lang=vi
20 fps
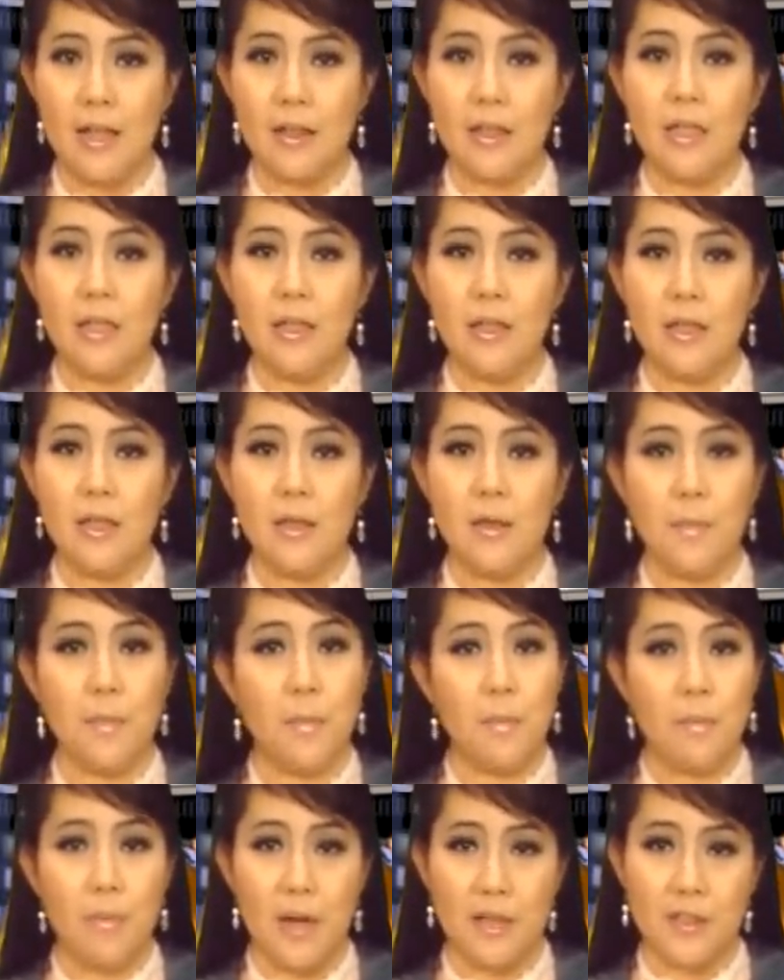tin từ
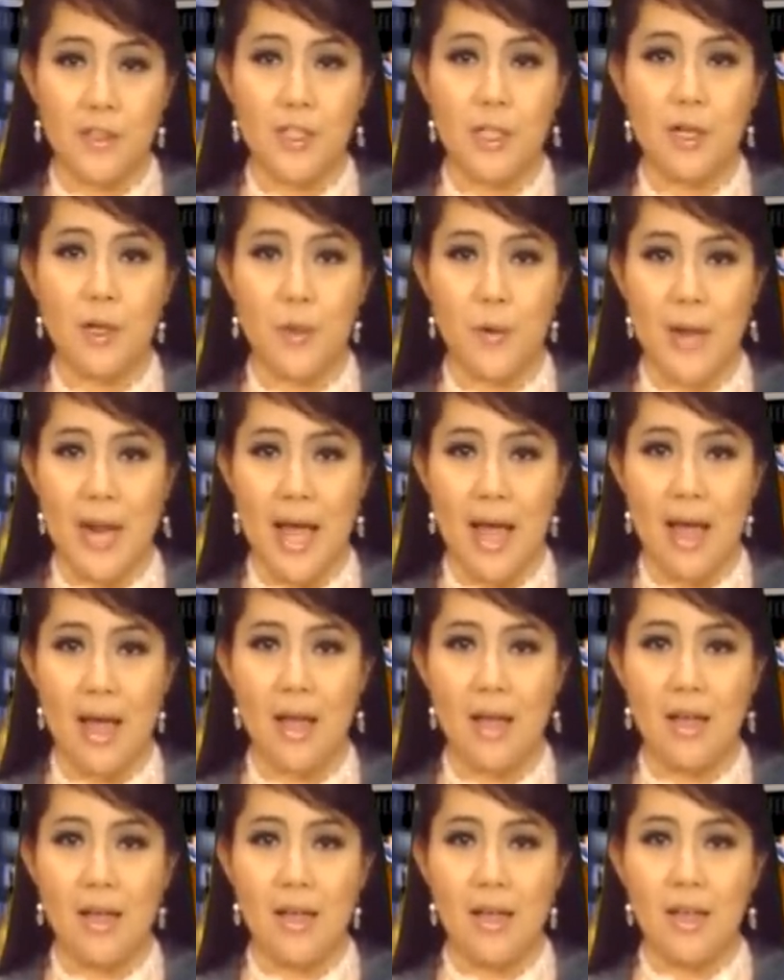Barcelona –
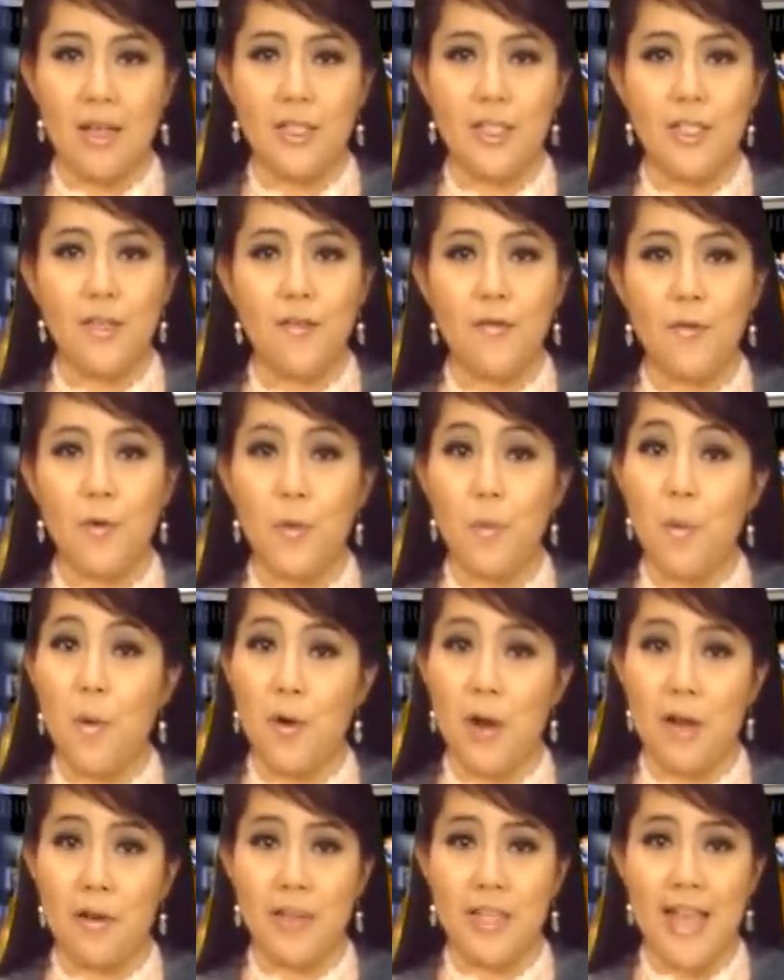Chính phủ Bồ
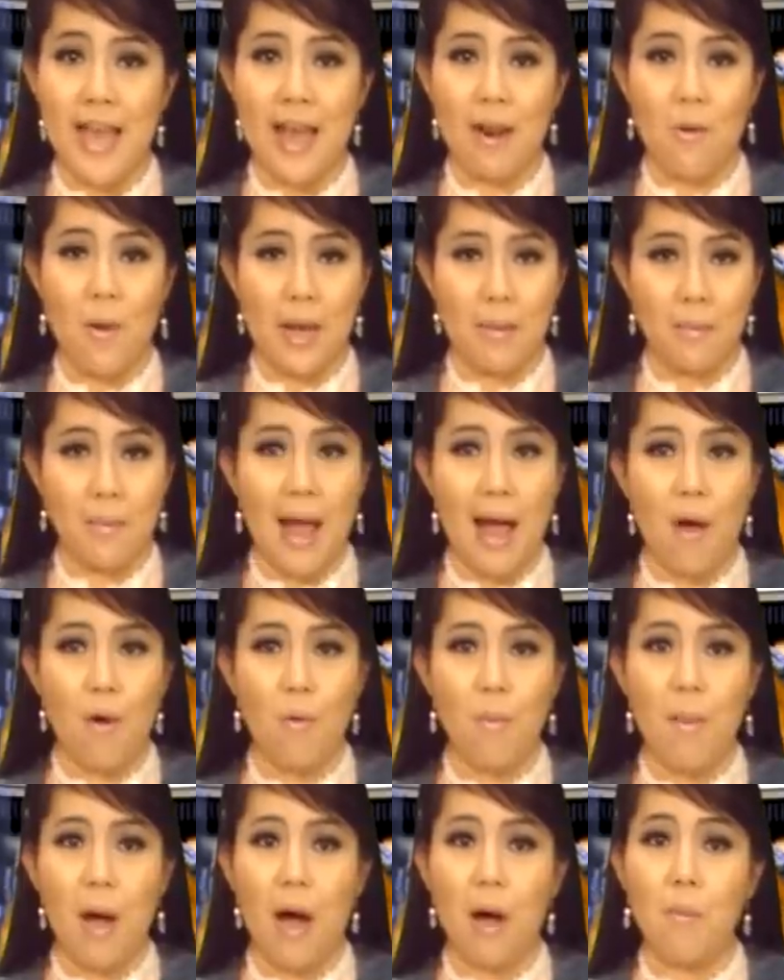Đào Nha loan báo
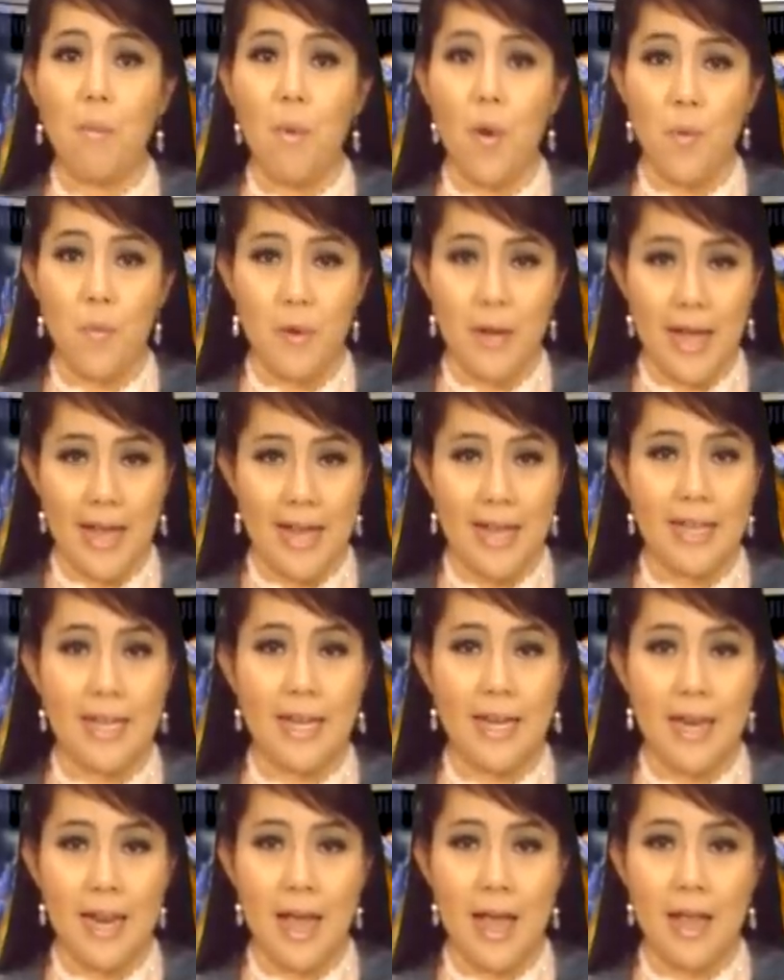bỏ 4 ngày
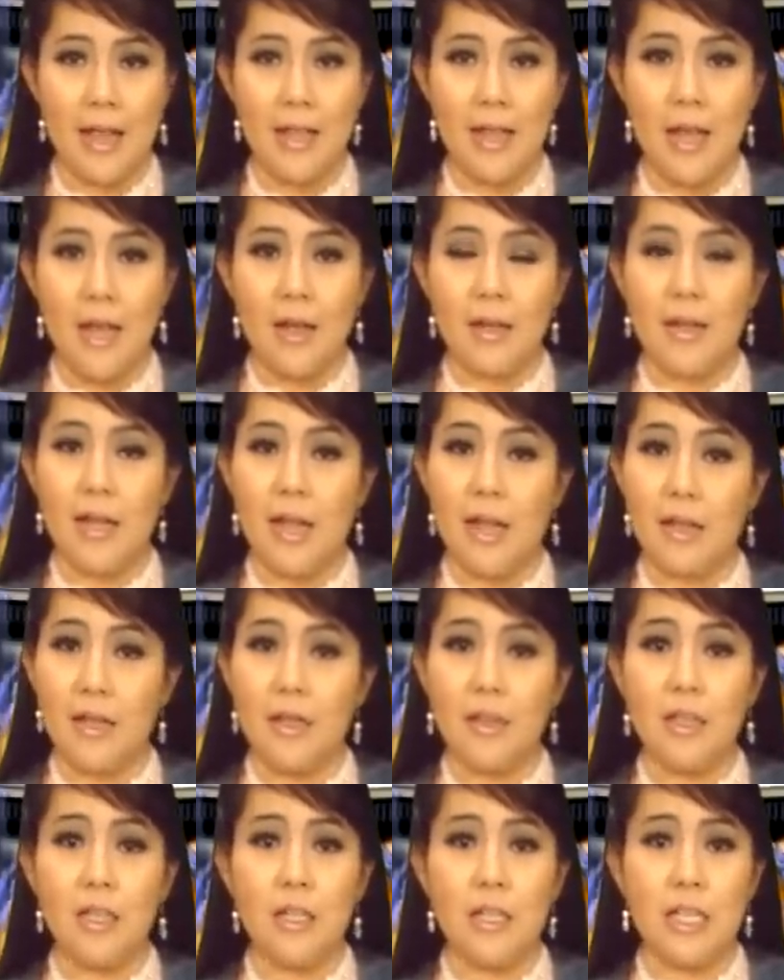nghỉ lễ để
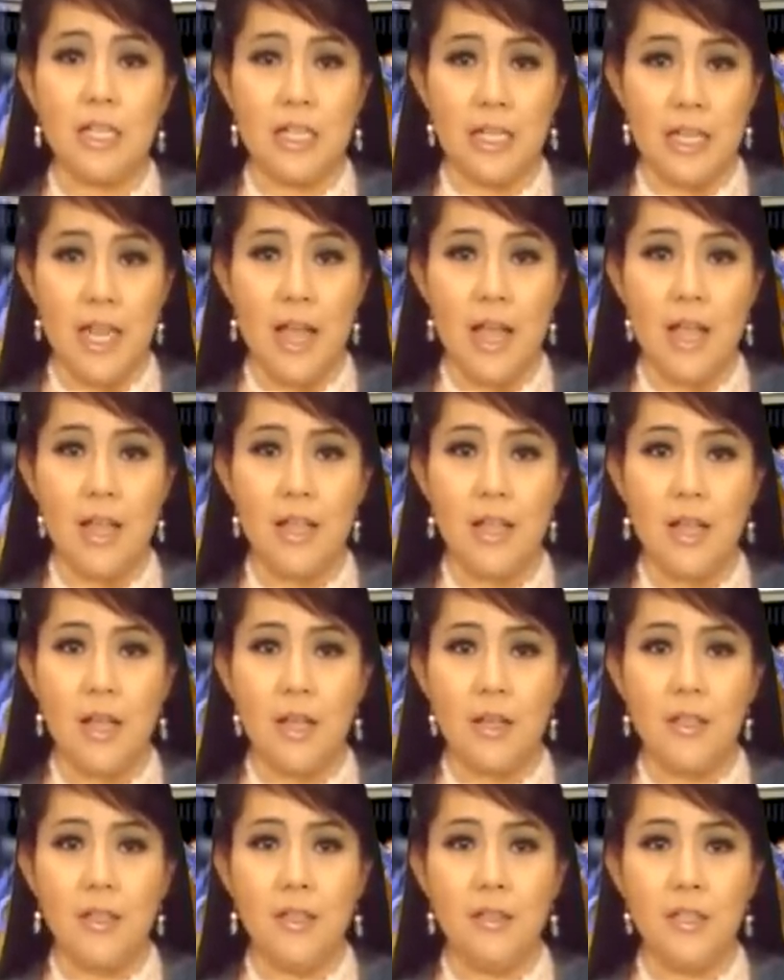kích thích kinh tế,
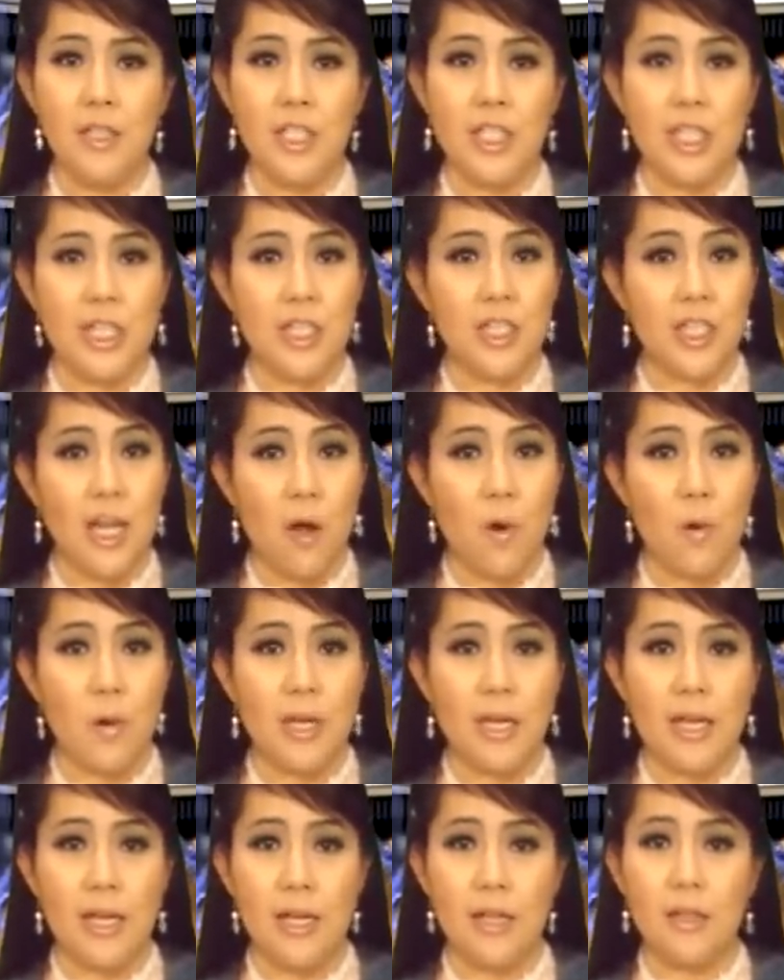nhưng chỉ sau
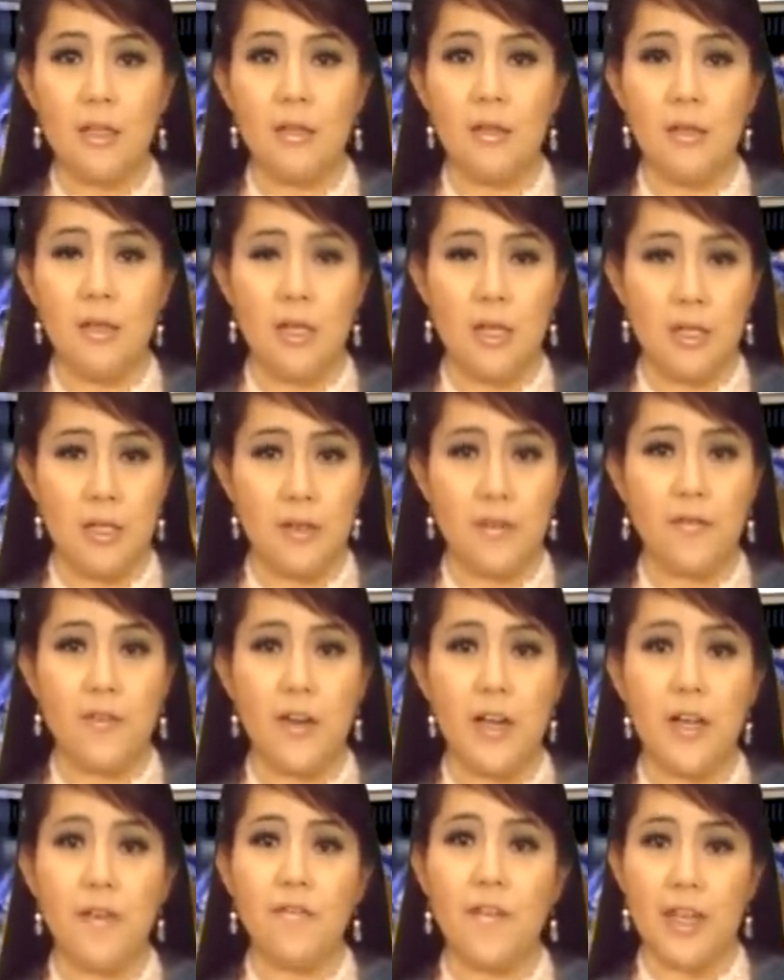khi thương lượng
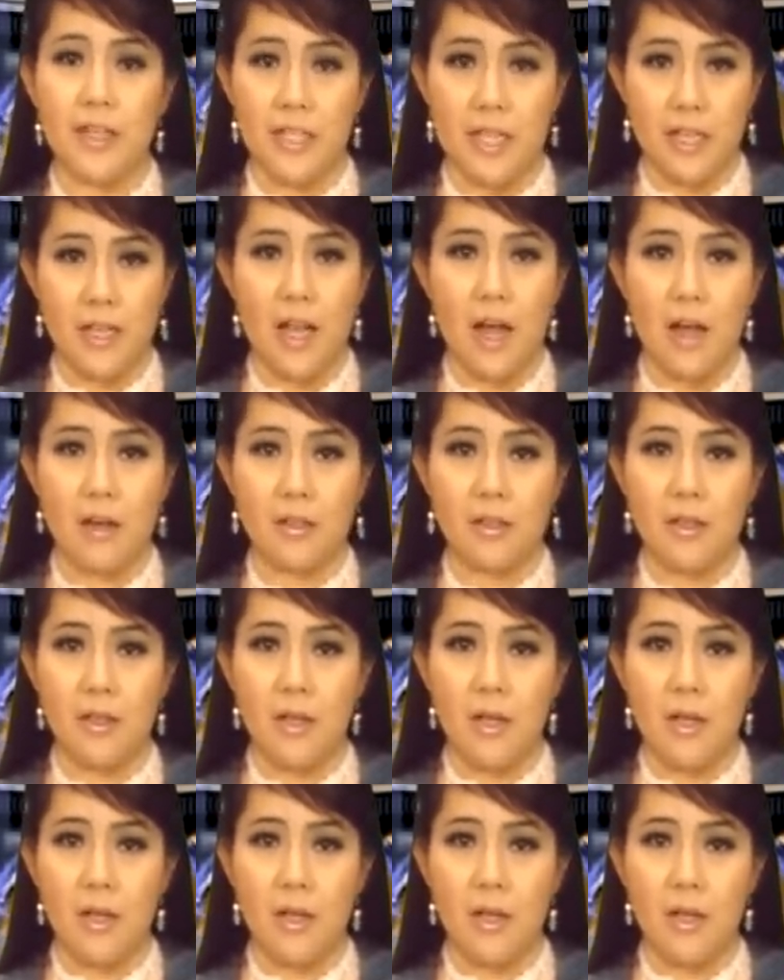với Vatican.